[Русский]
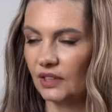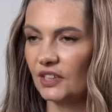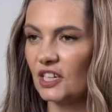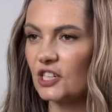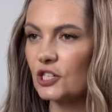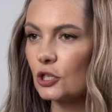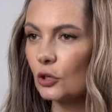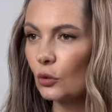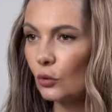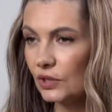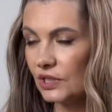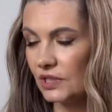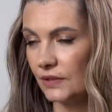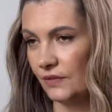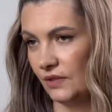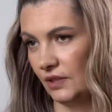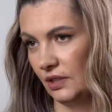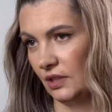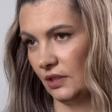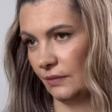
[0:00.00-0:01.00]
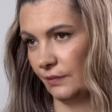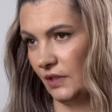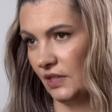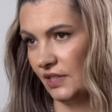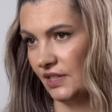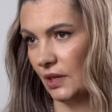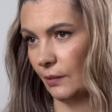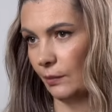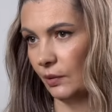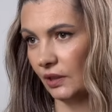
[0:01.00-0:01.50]
Даже родственникам
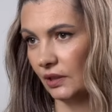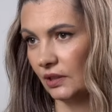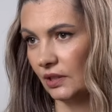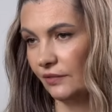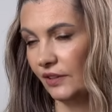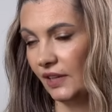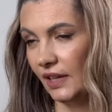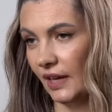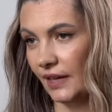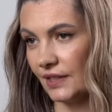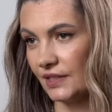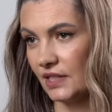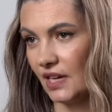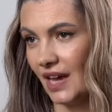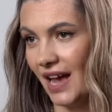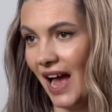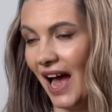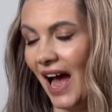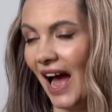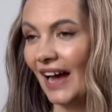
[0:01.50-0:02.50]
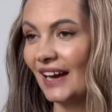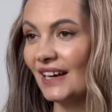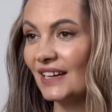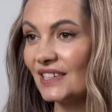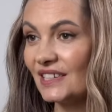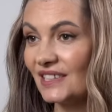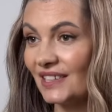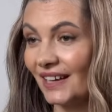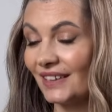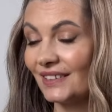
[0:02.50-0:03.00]
нельзя было доверять.
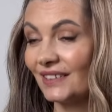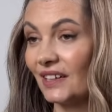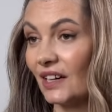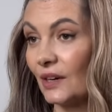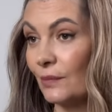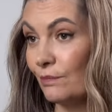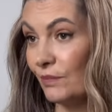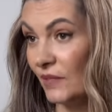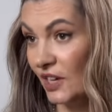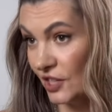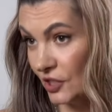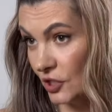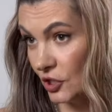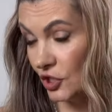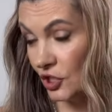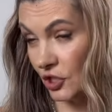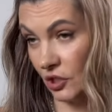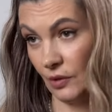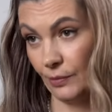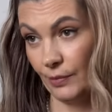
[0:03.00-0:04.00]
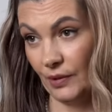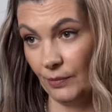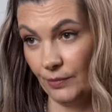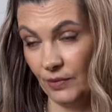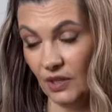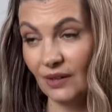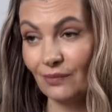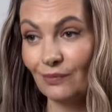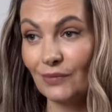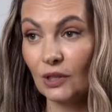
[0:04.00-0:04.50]
Алессандро Медичи,
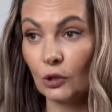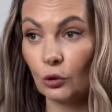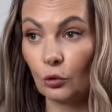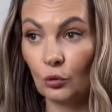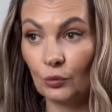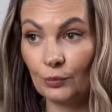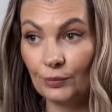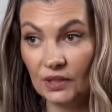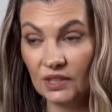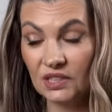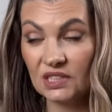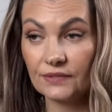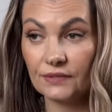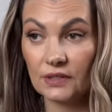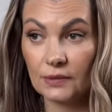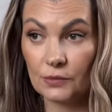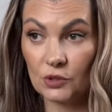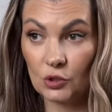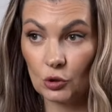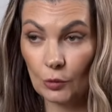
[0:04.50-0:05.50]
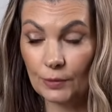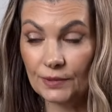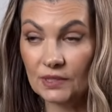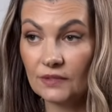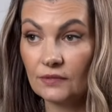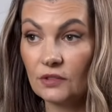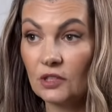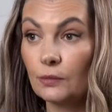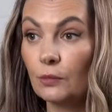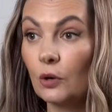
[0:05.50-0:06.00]
например, был убит своим
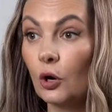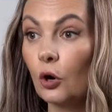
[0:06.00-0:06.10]
собственным